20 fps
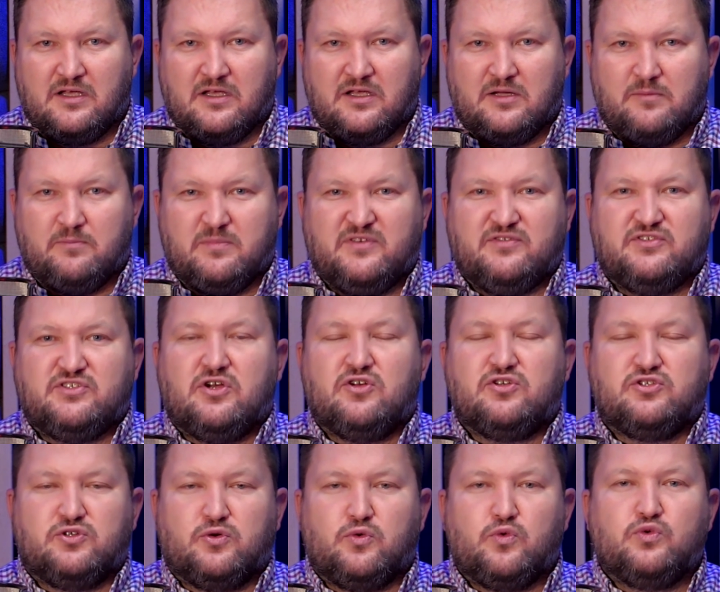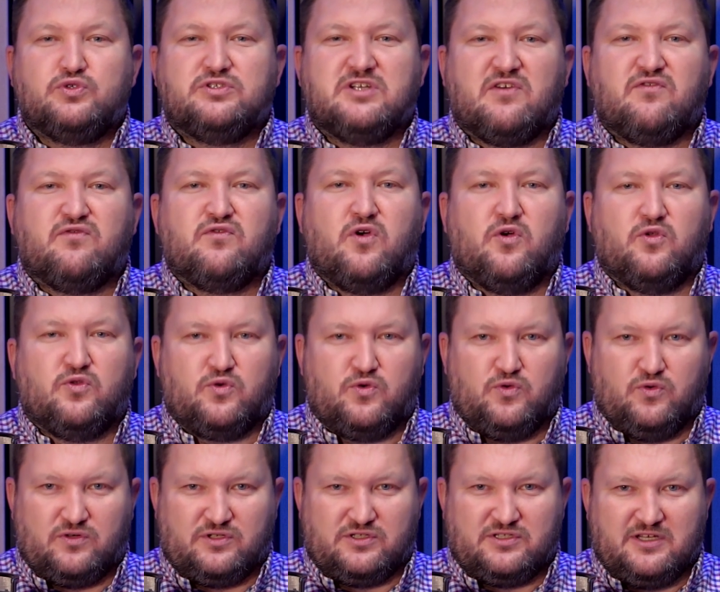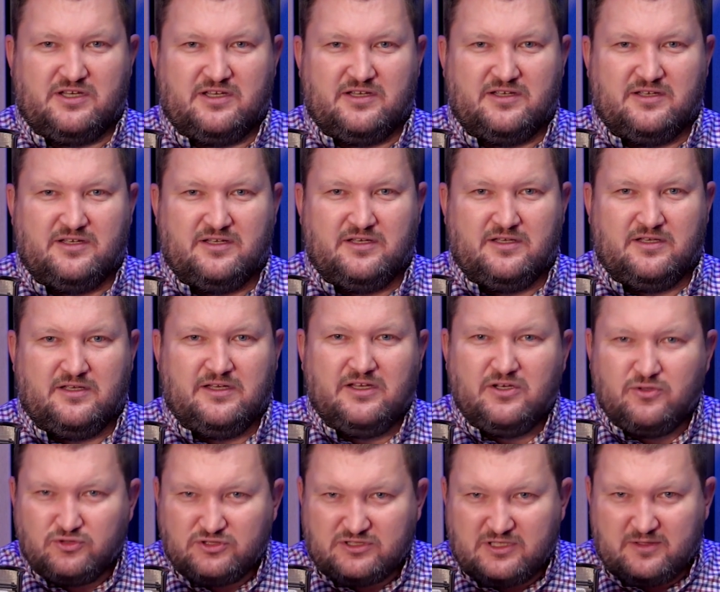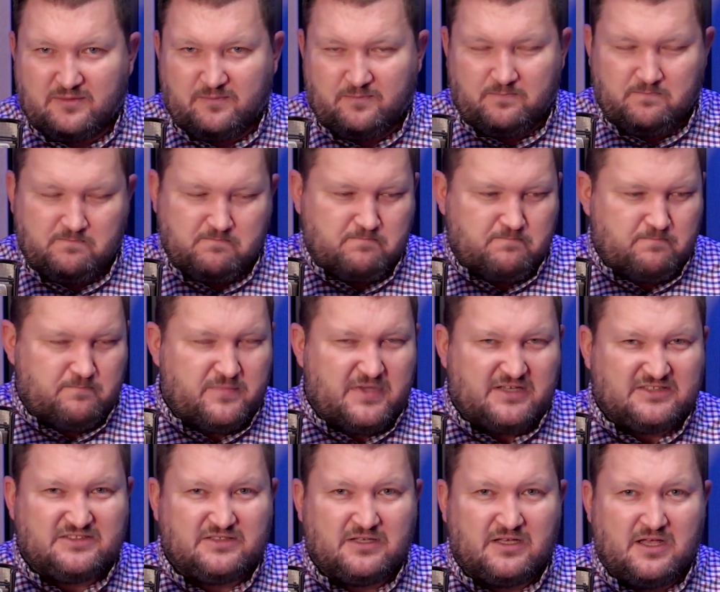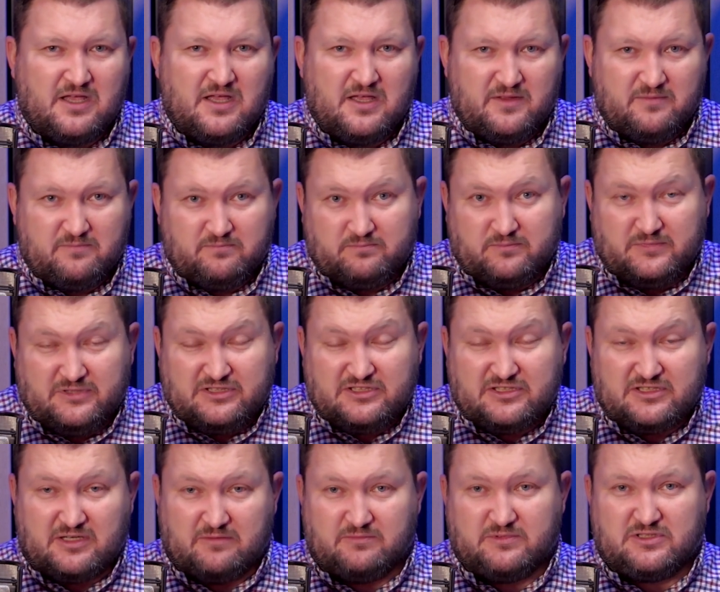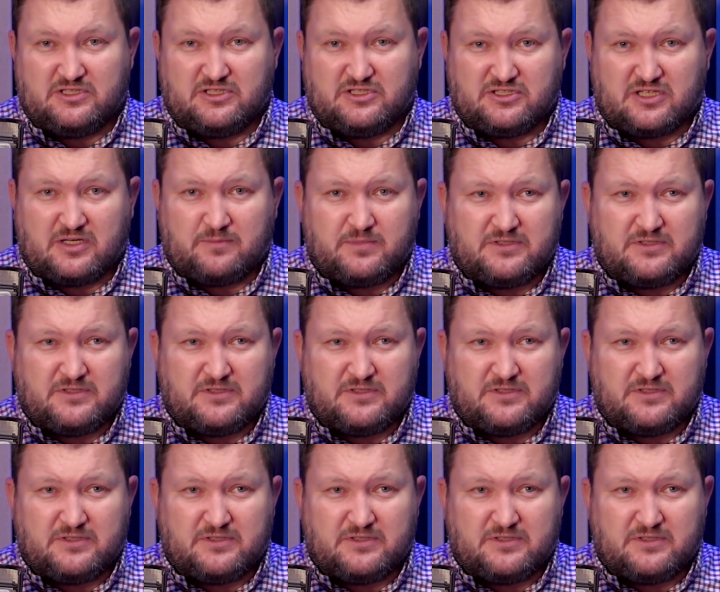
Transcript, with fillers: by wziąć udział w konkursie. I ludzie bez myślnie, myślę, że tak bez